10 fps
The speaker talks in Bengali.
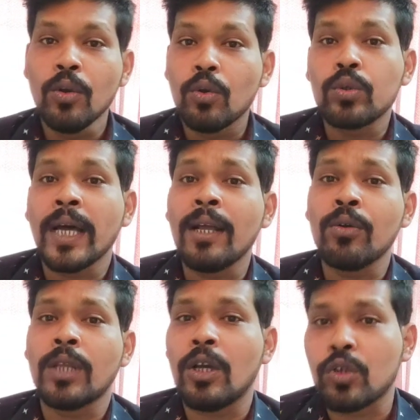কোথায়
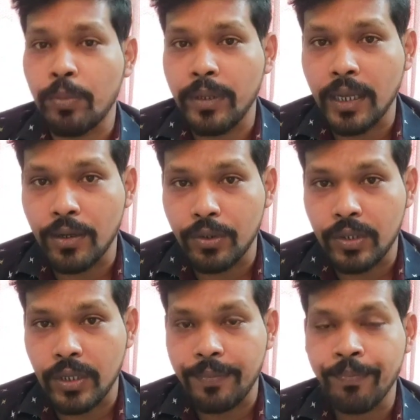কোথায় অসুবিধা
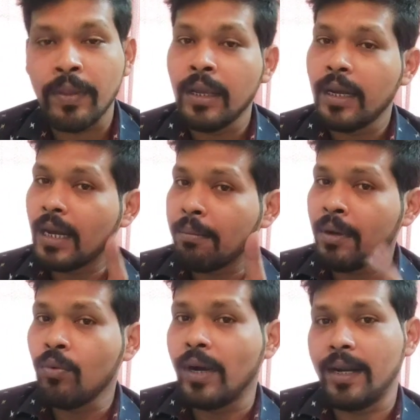হচ্ছে নাম্বার
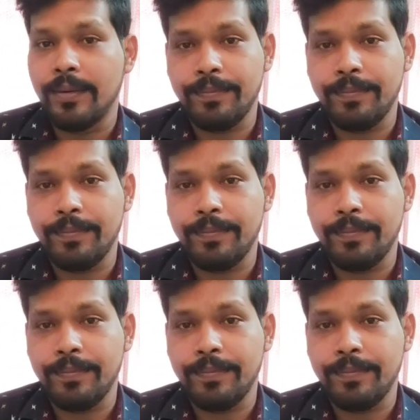ওয়ান